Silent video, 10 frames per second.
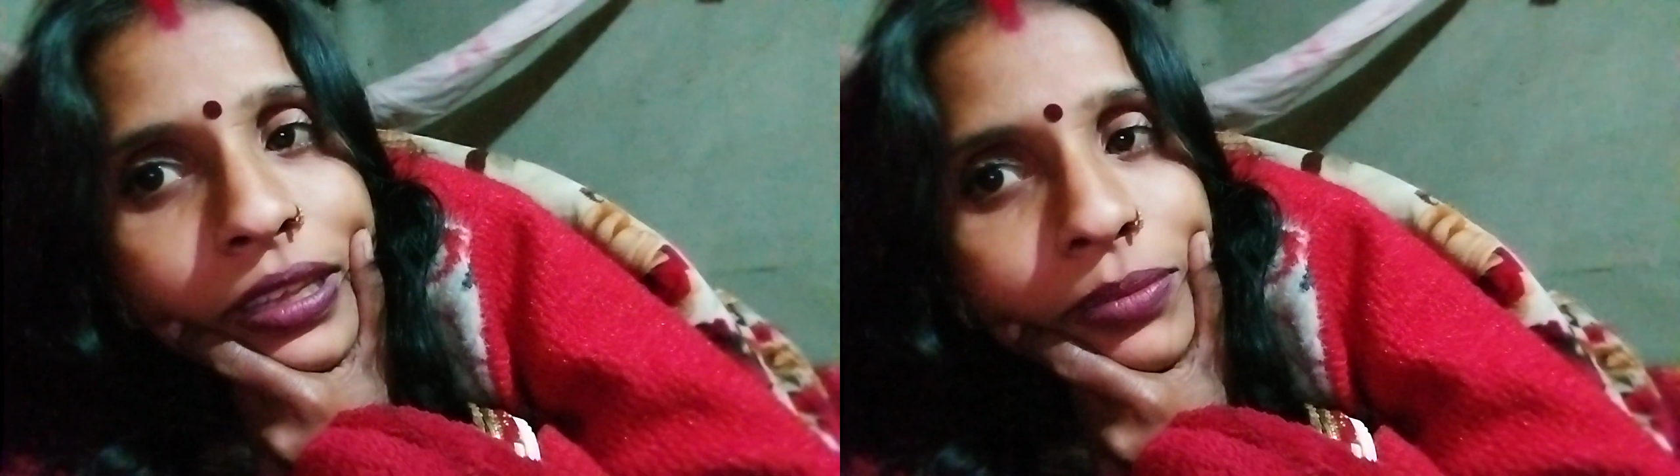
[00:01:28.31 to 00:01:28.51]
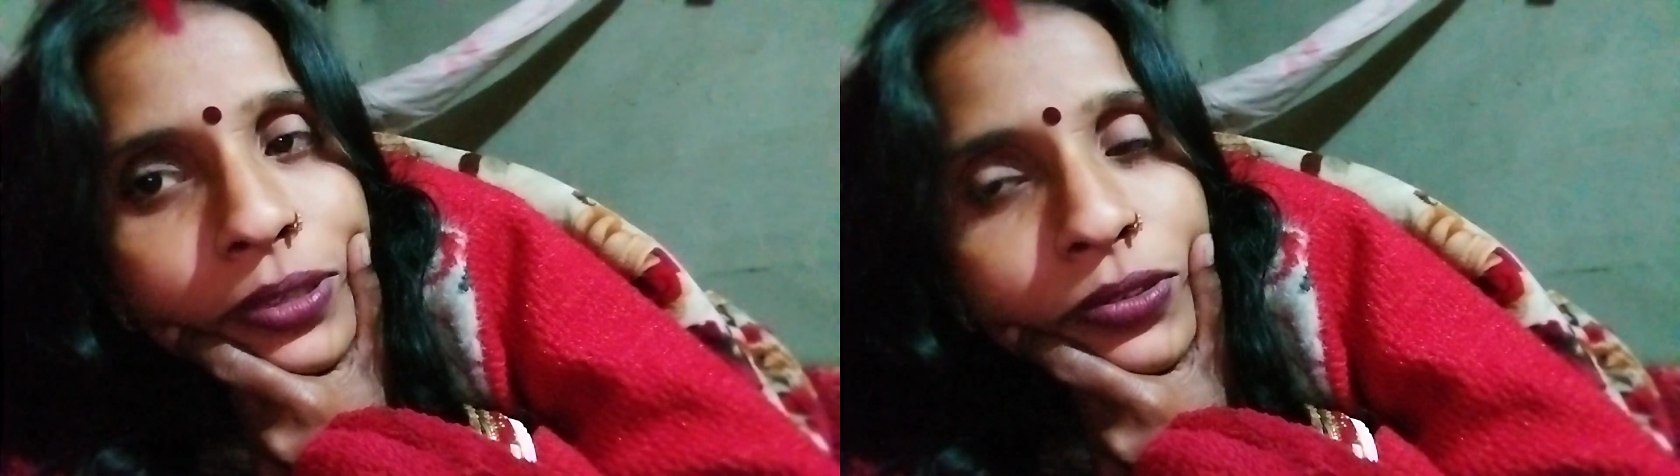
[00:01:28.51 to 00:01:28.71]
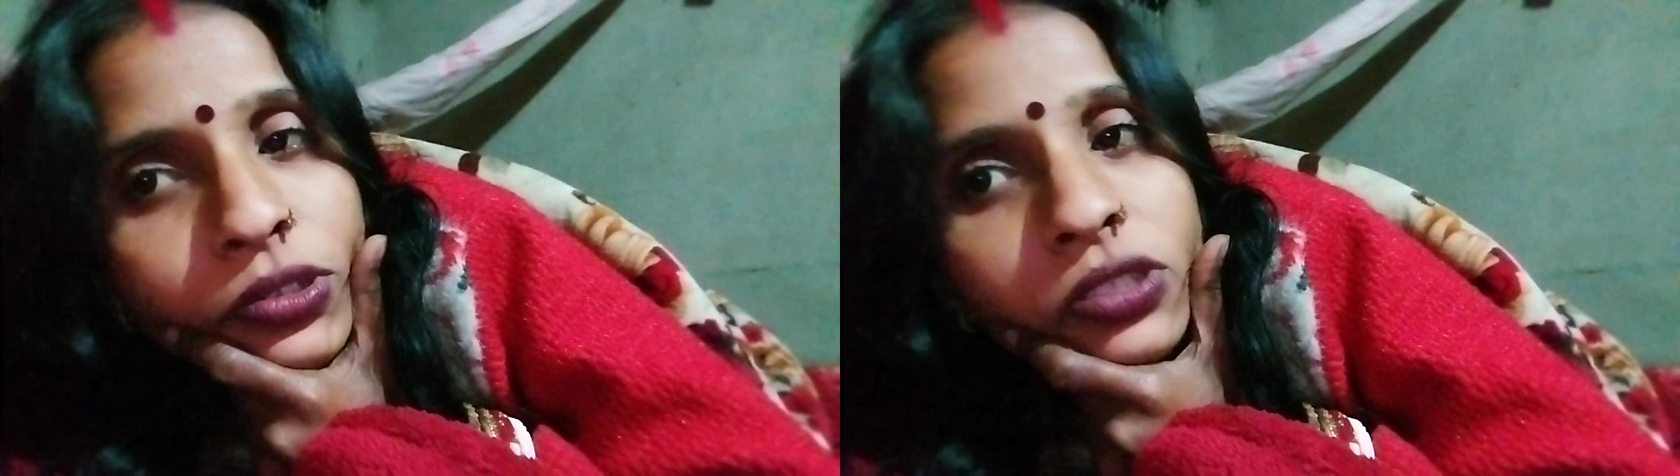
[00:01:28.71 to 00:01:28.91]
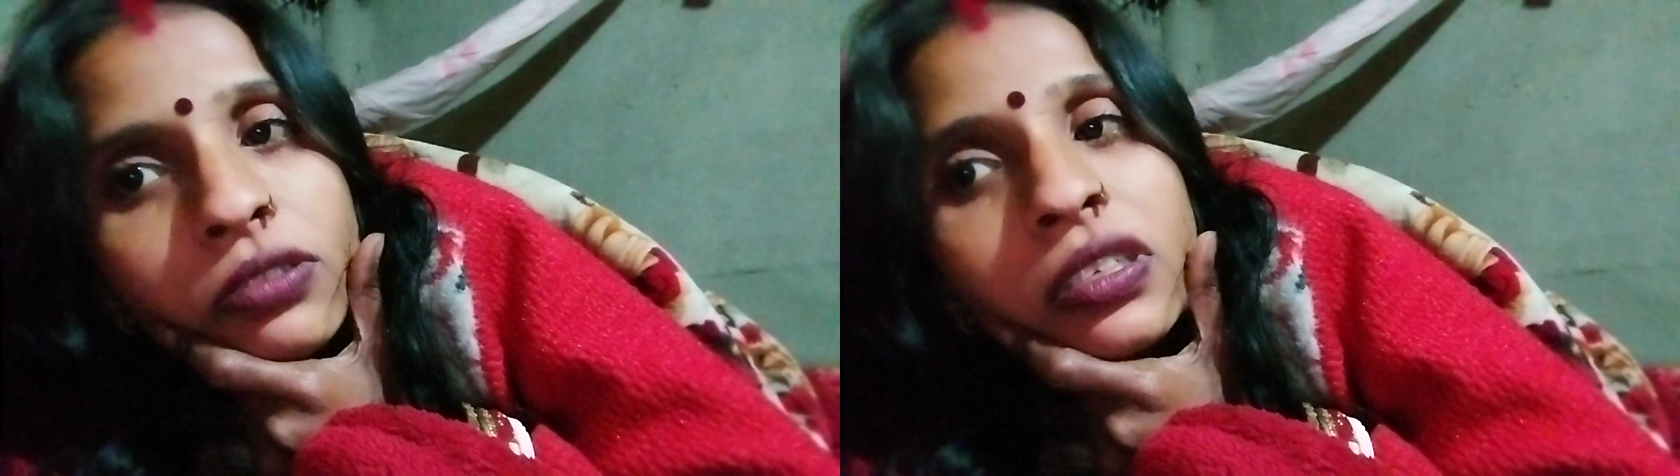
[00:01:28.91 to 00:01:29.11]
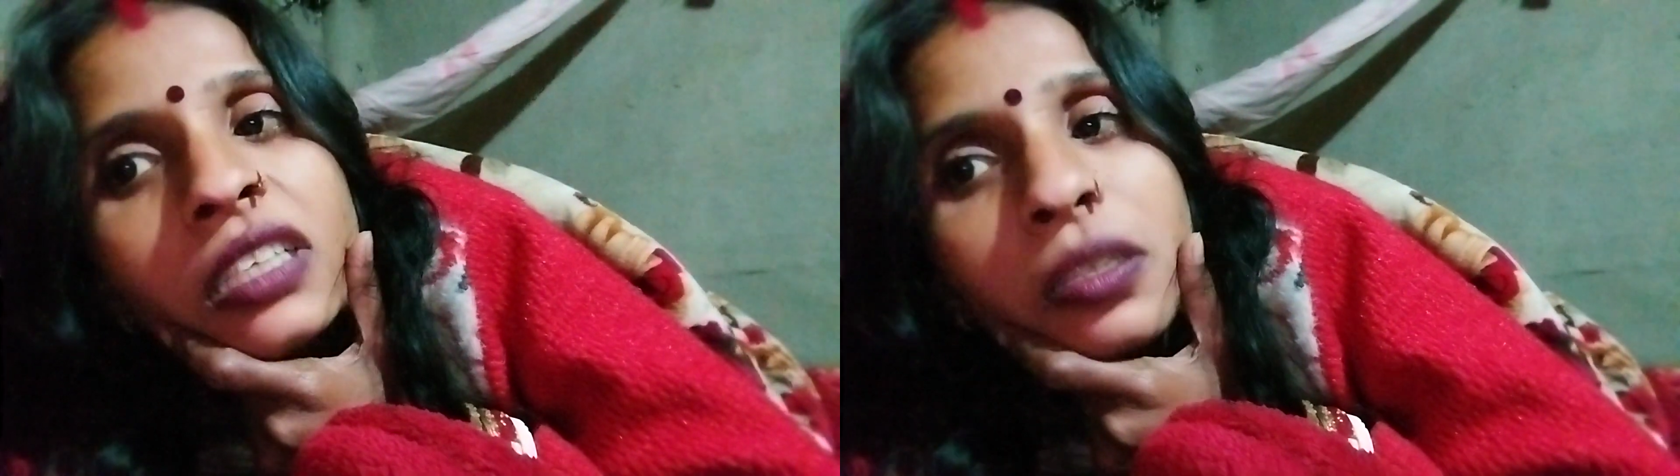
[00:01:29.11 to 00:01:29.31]
के अभी सोचे
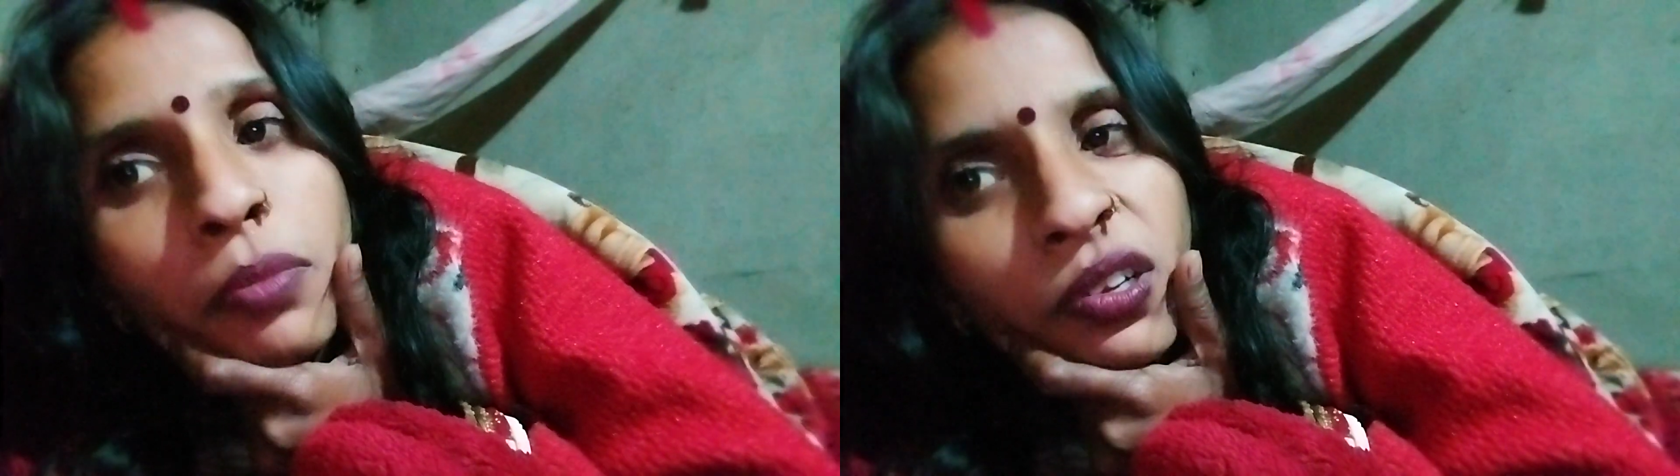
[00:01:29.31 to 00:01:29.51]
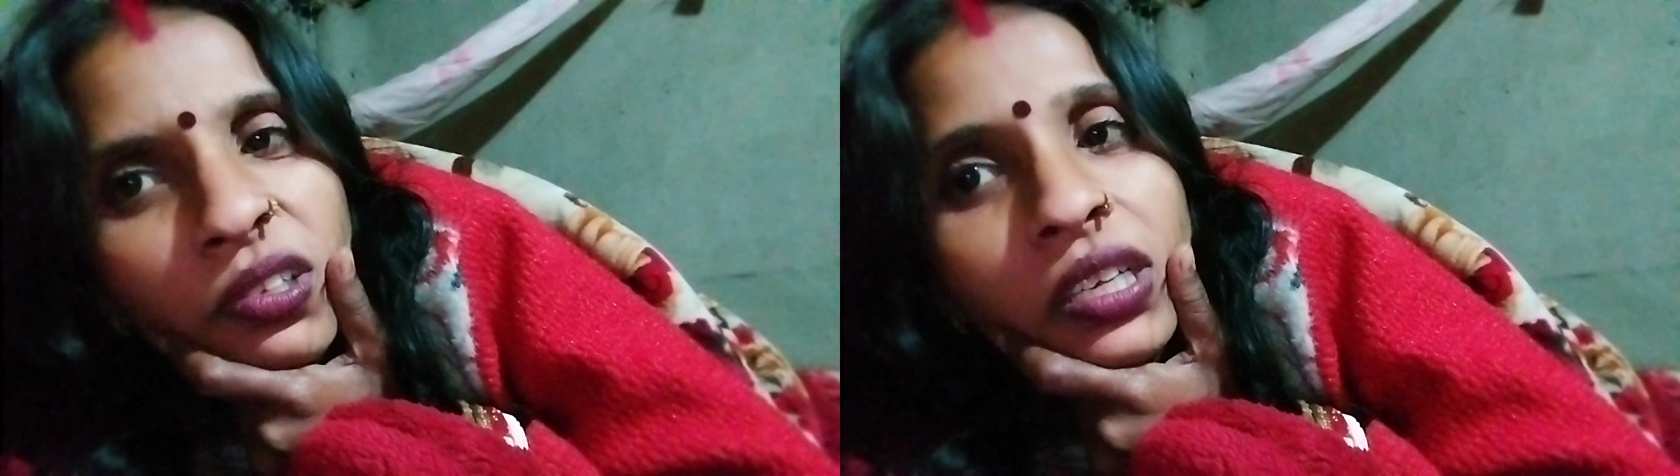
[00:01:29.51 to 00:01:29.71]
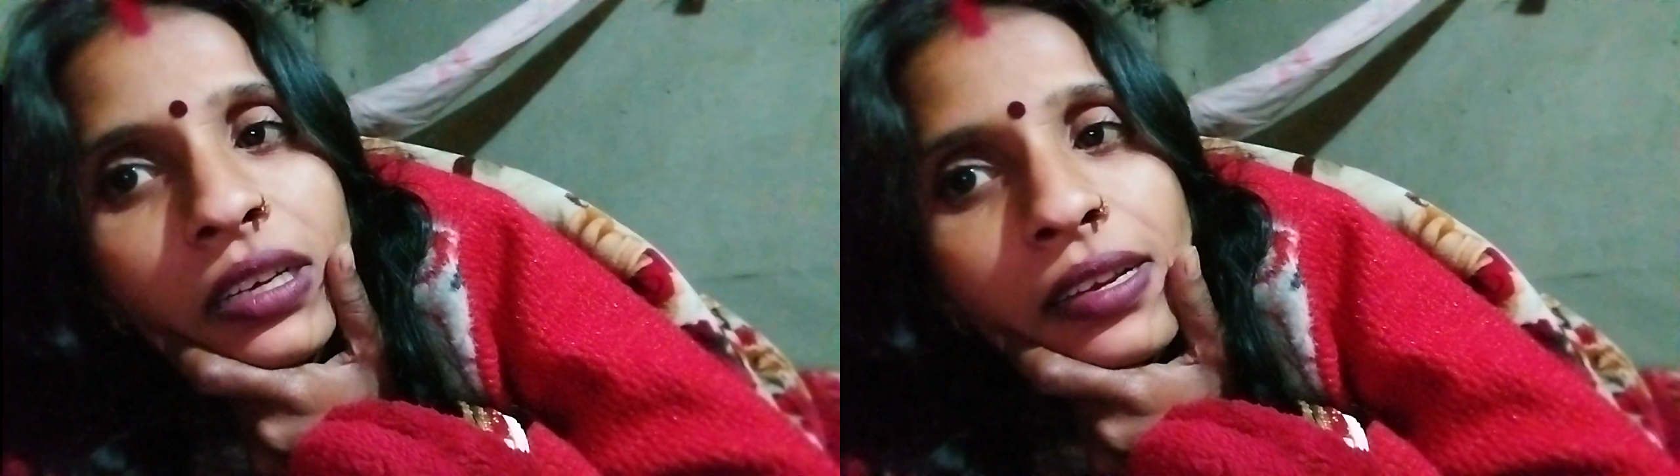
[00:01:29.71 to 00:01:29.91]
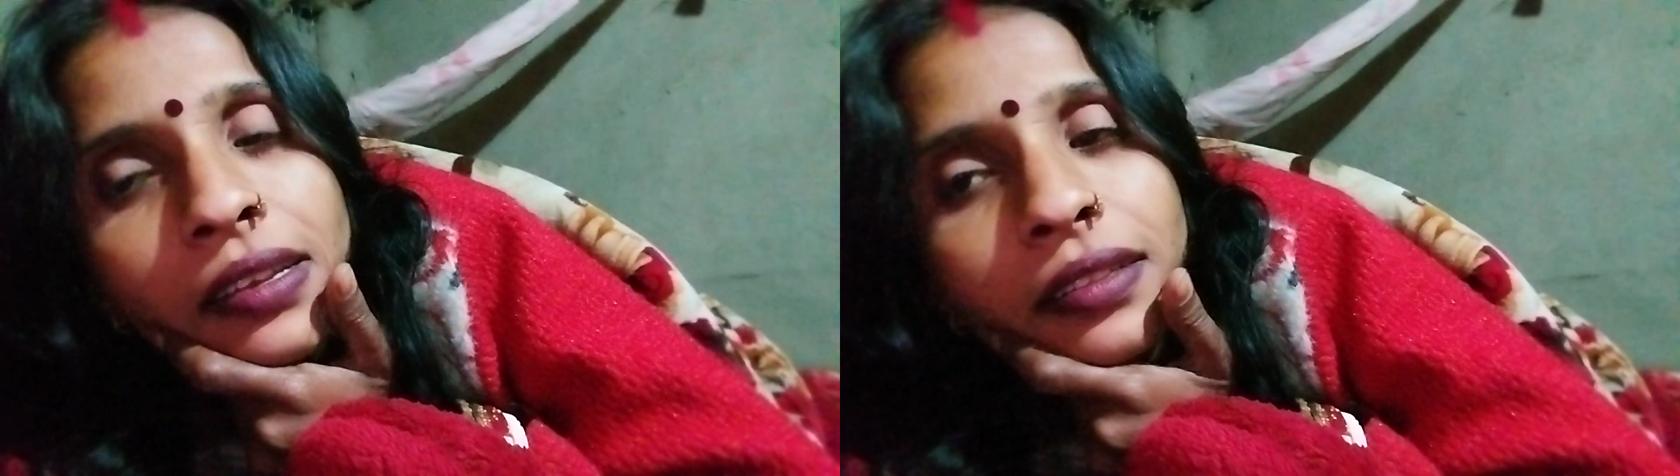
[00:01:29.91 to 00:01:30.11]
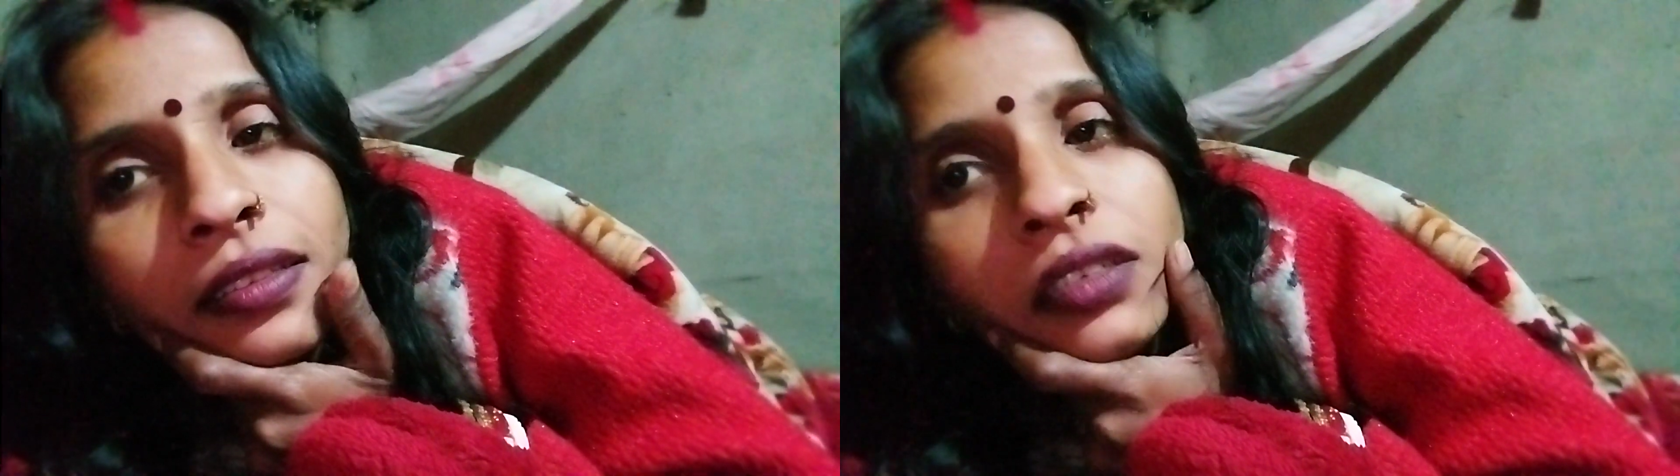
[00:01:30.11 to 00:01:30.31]
थोड़ा सा ब्लॉगिंग कर
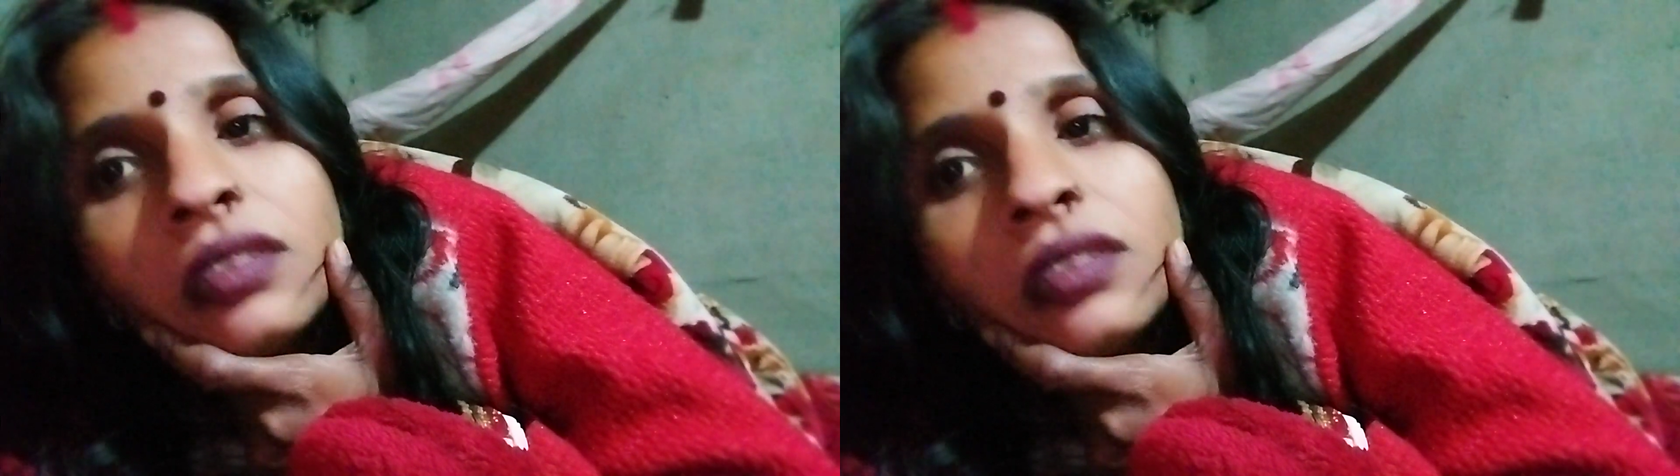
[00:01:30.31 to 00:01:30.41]
लेते